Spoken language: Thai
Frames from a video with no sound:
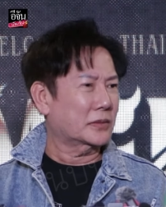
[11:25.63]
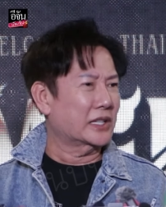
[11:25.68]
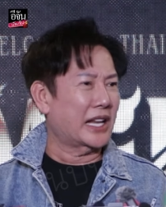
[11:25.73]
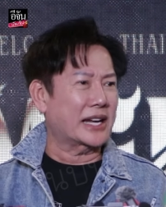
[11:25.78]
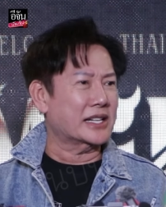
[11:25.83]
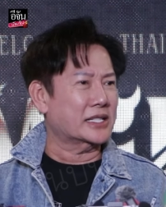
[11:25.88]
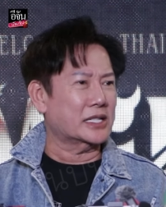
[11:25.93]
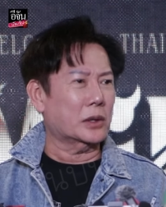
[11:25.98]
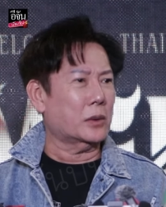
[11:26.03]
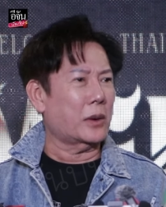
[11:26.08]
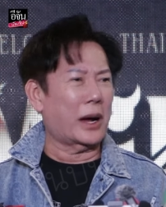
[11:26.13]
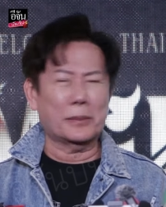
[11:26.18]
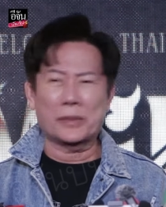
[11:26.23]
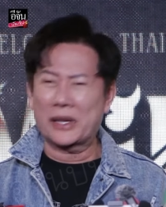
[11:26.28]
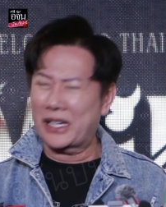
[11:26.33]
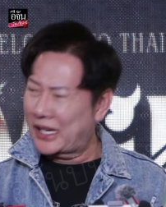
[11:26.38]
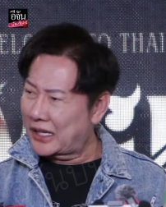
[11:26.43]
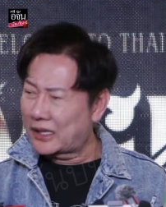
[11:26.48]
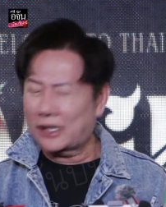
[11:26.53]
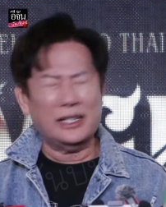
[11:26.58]
ไร้ซึ่งความ
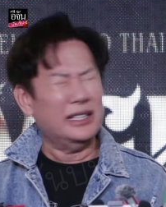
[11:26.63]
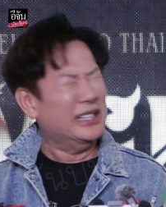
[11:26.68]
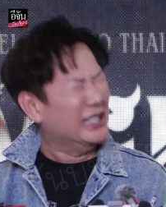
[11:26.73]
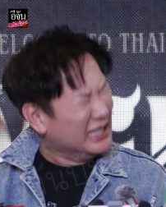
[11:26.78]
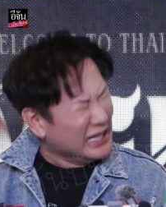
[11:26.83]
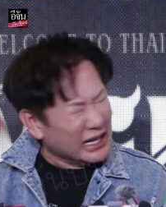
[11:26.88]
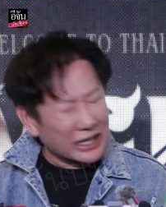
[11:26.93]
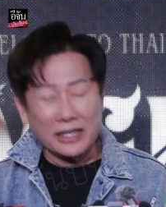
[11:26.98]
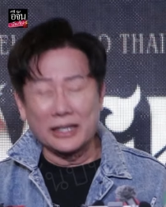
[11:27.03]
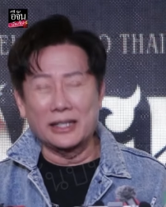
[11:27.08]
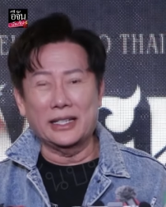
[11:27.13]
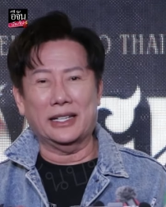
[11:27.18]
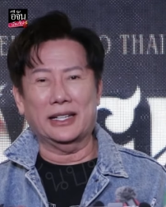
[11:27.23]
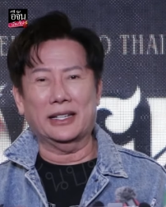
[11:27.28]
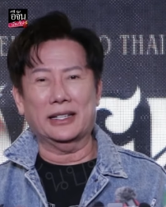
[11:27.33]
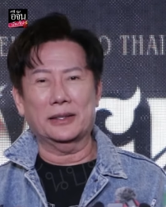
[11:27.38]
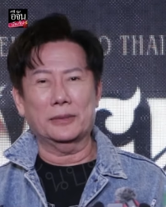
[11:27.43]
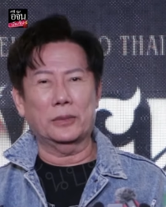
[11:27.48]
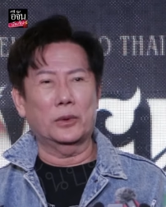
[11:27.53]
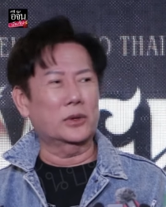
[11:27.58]
คิดเลย
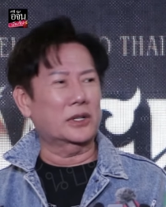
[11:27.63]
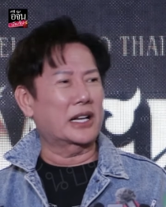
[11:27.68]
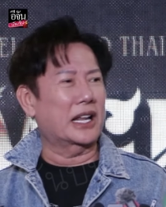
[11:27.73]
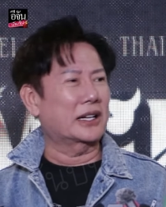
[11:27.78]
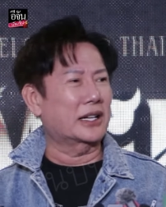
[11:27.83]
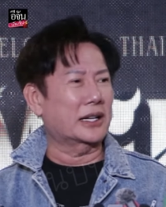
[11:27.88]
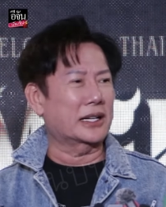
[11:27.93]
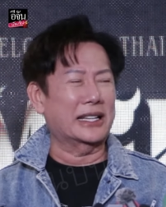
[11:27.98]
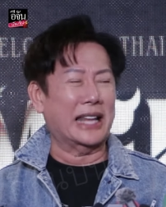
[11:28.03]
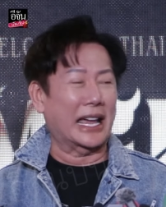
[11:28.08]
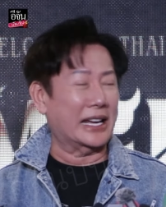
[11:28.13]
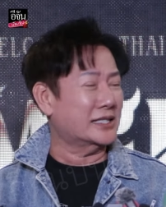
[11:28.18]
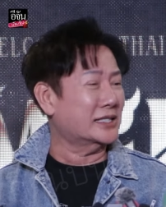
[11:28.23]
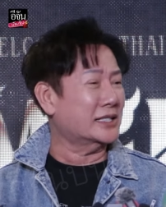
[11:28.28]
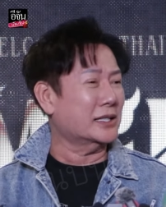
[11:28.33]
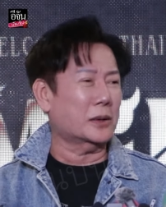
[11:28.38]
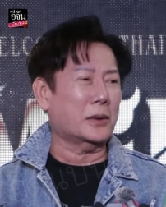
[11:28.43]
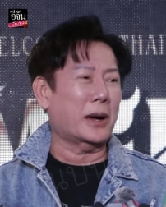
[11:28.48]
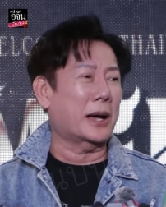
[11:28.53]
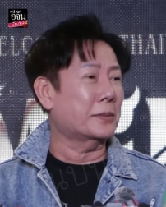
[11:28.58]
พูดได้เลยไร้
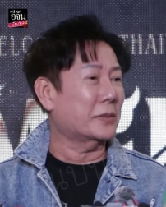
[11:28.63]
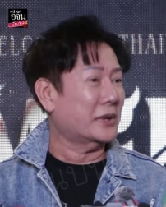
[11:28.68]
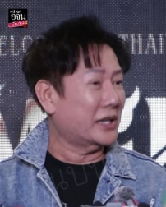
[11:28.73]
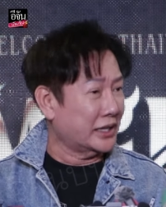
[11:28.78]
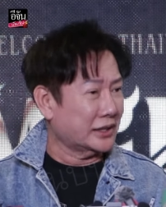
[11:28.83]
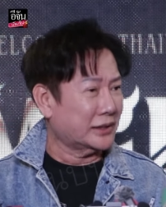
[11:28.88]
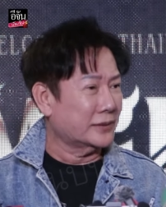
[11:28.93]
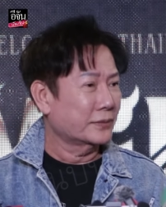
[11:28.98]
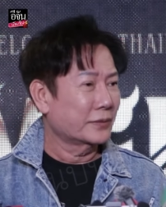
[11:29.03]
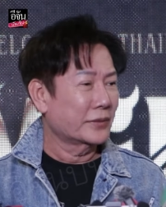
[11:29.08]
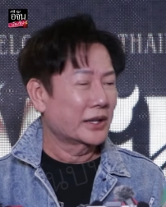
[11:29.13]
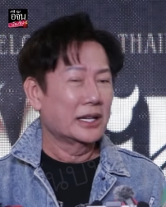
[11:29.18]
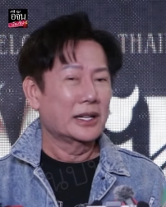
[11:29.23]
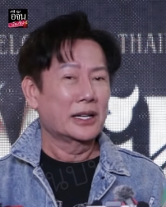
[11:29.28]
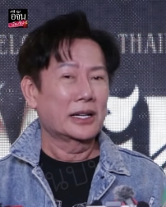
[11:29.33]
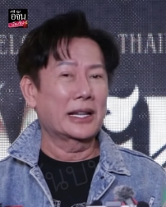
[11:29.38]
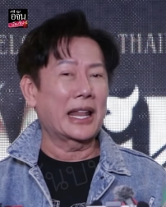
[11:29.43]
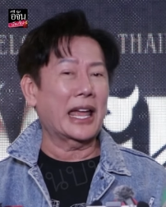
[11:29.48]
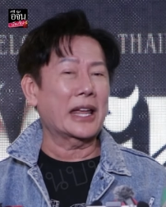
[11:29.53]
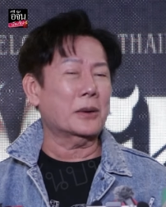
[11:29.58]
ซึ่งความคิด
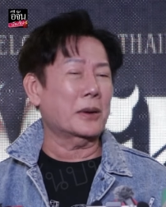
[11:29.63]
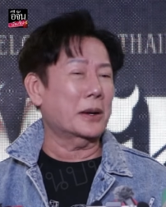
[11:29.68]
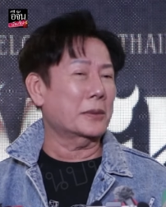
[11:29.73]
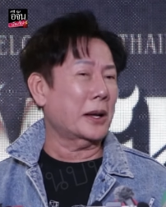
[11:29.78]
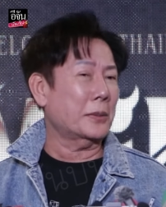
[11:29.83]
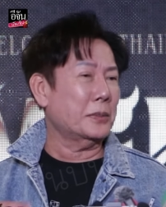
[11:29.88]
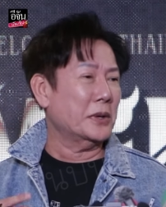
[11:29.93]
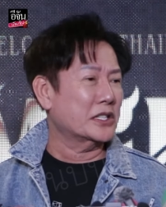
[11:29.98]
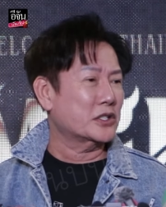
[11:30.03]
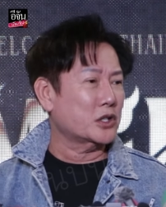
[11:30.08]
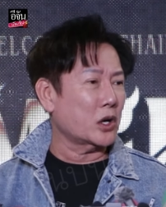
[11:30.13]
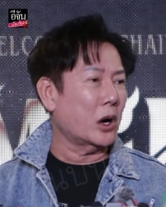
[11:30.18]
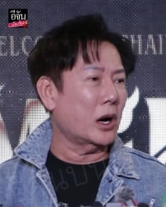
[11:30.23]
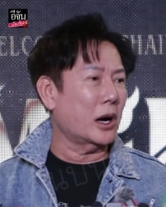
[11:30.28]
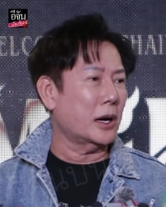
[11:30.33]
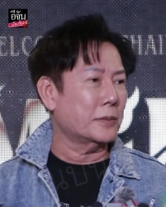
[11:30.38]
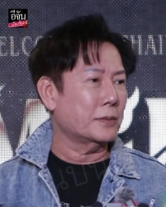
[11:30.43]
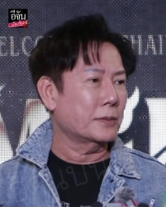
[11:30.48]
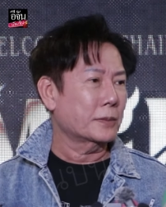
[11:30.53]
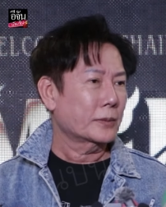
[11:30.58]
ไร้ความรับผิดช
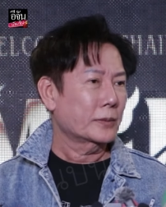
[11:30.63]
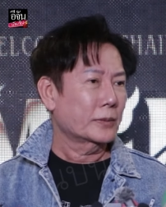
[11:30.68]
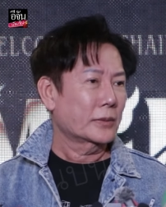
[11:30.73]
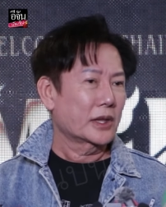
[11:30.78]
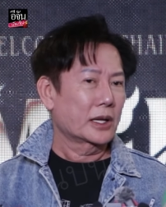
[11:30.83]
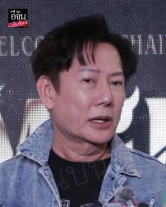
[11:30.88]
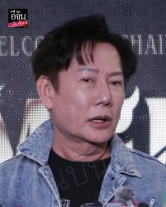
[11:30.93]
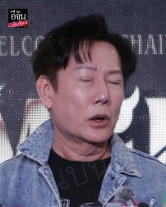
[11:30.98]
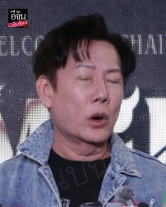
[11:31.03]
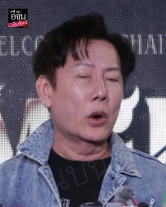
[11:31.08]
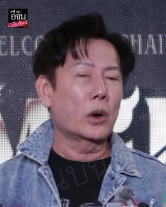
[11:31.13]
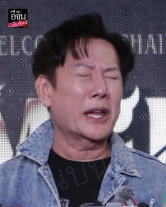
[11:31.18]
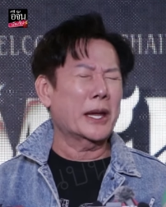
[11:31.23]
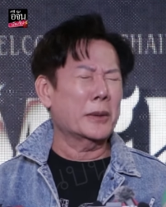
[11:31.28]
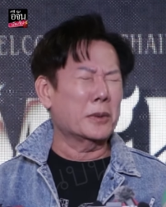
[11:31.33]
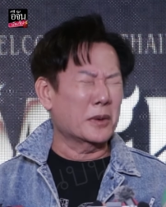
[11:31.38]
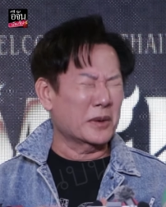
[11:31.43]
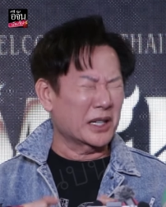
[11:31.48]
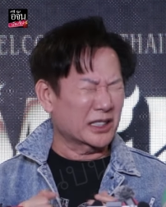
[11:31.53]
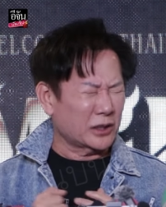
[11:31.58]
อบโอเค
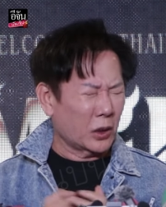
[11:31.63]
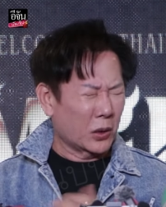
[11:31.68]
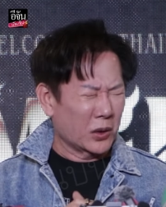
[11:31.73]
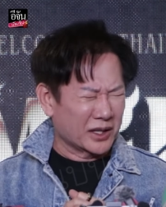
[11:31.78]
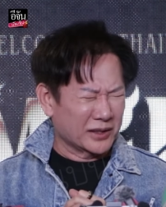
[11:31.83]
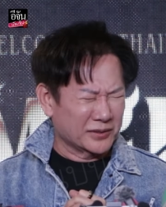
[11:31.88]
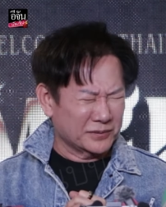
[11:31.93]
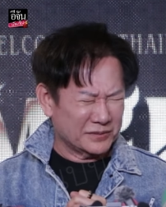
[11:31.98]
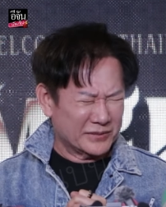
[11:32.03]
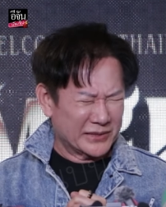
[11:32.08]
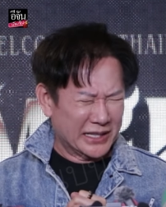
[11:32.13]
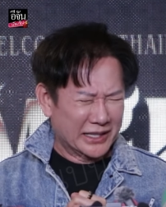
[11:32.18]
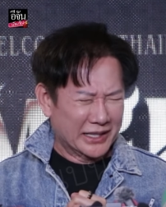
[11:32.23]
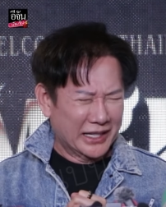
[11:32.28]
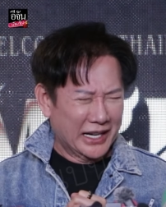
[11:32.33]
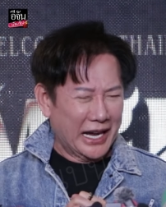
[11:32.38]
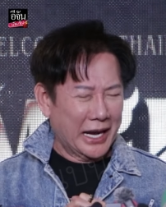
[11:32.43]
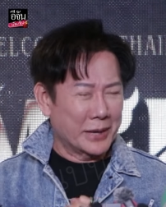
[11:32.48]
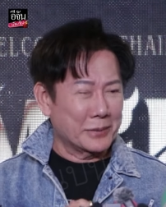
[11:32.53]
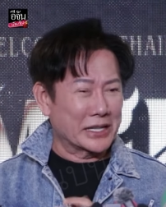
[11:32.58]
ผมก็ทน
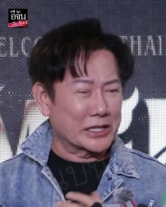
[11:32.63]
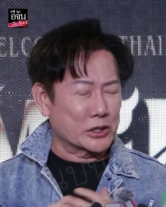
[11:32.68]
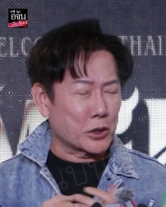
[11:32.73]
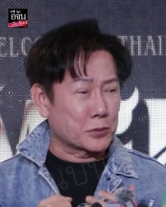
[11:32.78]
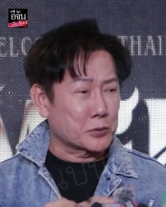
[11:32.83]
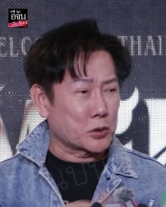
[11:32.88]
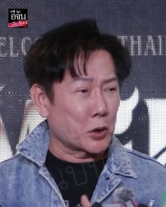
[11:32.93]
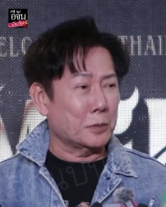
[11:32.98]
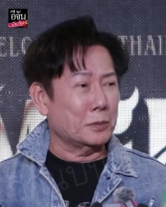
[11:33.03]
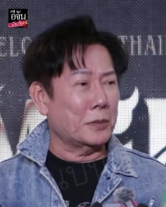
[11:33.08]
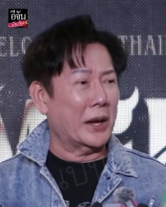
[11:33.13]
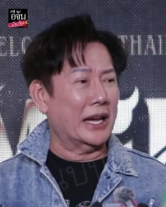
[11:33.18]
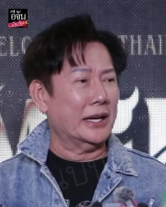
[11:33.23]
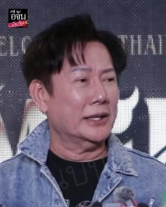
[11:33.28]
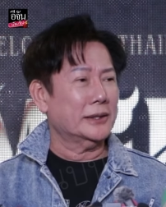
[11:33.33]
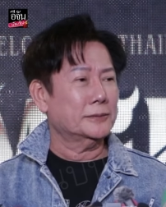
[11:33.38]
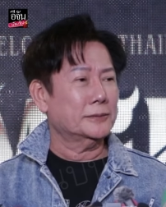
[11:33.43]
ให้มันจบจบไป